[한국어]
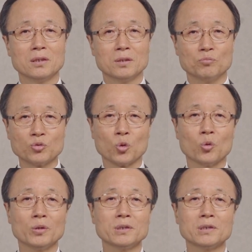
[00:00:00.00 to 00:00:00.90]

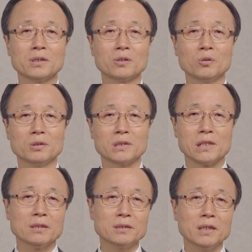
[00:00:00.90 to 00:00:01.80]
무조건적이고
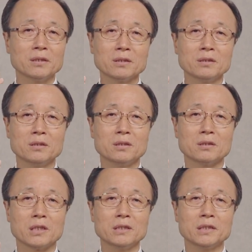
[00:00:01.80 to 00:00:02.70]

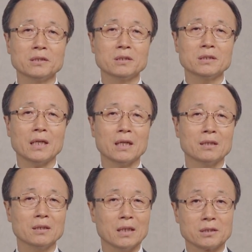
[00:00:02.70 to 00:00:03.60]
절대적인 절대적인
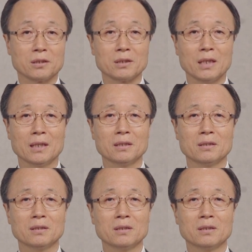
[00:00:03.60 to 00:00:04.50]
사랑을 가지셨다.
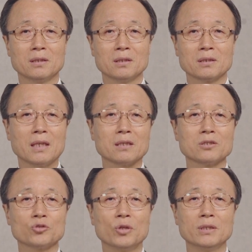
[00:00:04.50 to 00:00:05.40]

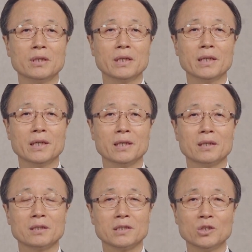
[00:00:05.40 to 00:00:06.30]
따라서
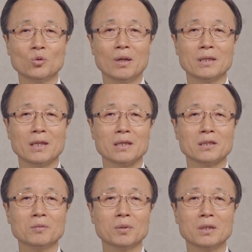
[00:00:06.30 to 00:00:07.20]
죄인들에게 진노하거나
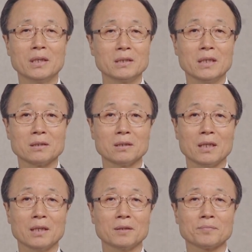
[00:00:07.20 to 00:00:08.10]
형벌을 내리지 않는다.